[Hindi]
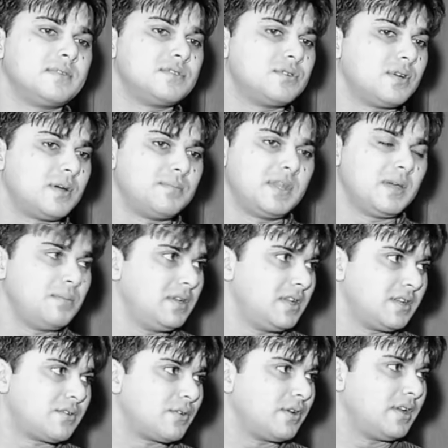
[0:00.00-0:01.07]
जो हमने अभी
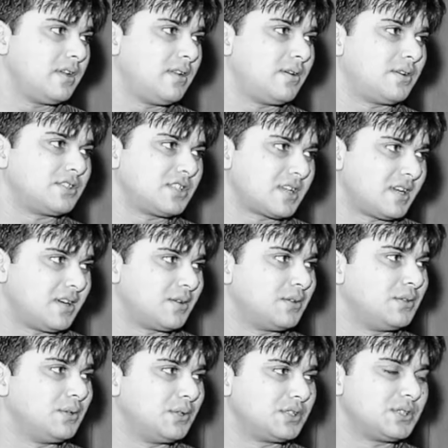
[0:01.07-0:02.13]
डिट्रॉइट और शिकागो
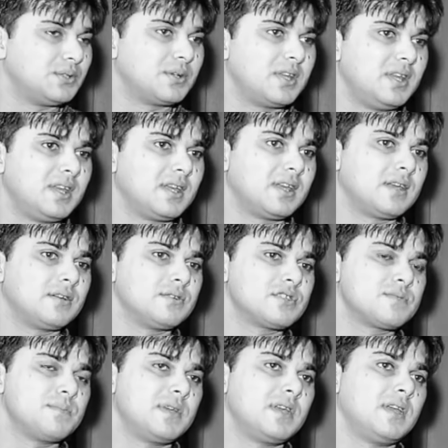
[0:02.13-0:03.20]
दो शो किए हैं
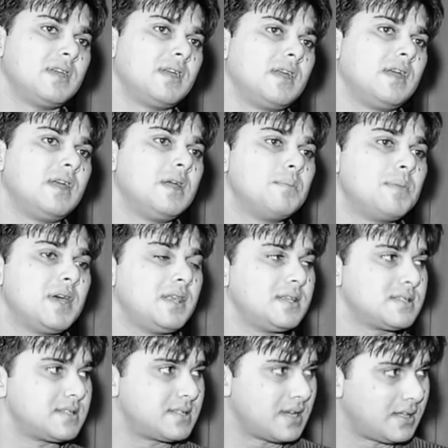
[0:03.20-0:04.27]
उसमें पहले
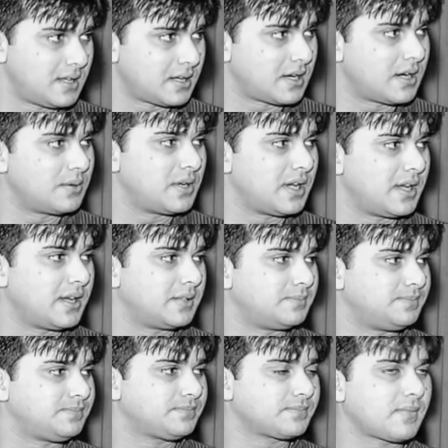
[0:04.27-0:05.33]
से ज़्यादा क्राउड आया
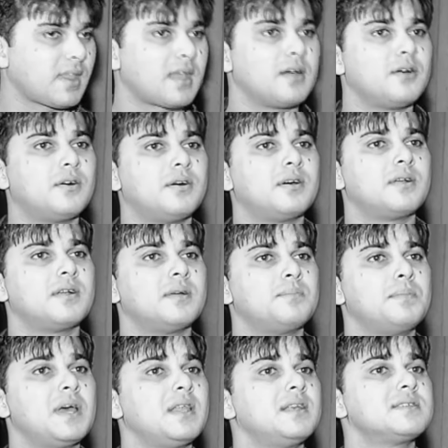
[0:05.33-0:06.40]
और
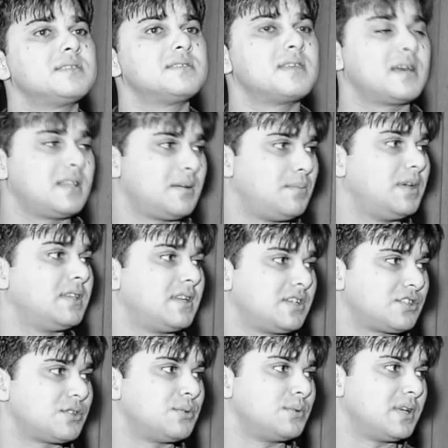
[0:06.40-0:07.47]
पहले से ज़्यादा बेहतर
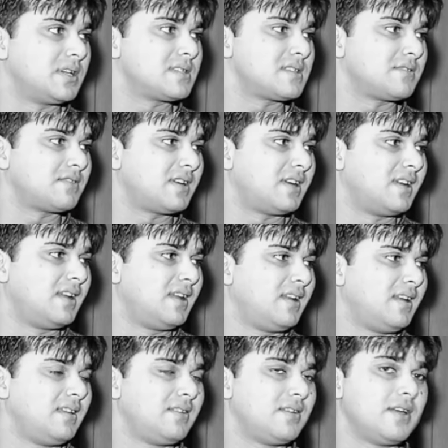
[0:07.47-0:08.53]
शो हुआ इस दफ़ा
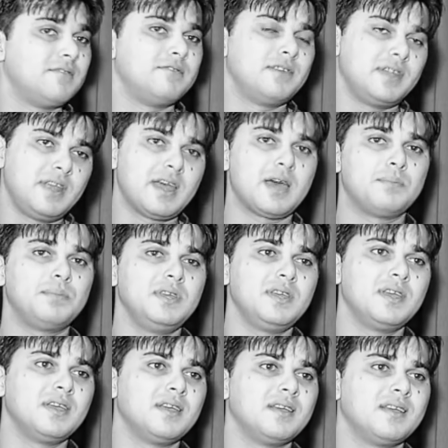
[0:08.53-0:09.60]
सो आई एम वेरी हैप्पी
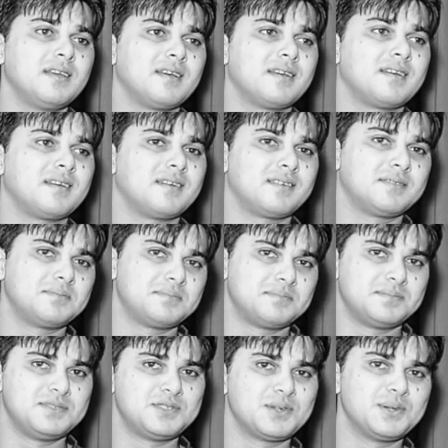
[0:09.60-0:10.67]
के
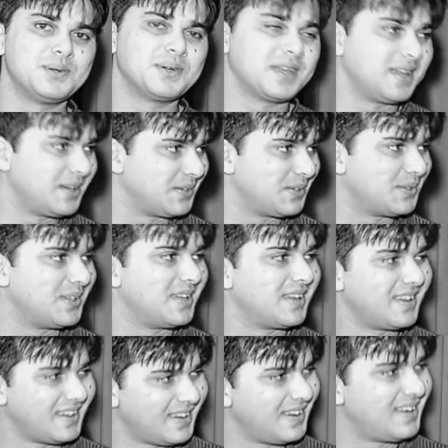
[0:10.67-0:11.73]
जो लोग हैं उन्होंने
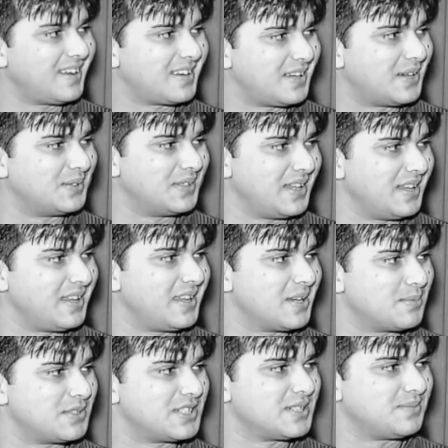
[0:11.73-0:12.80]
लेट डाउन नहीं किया मुझे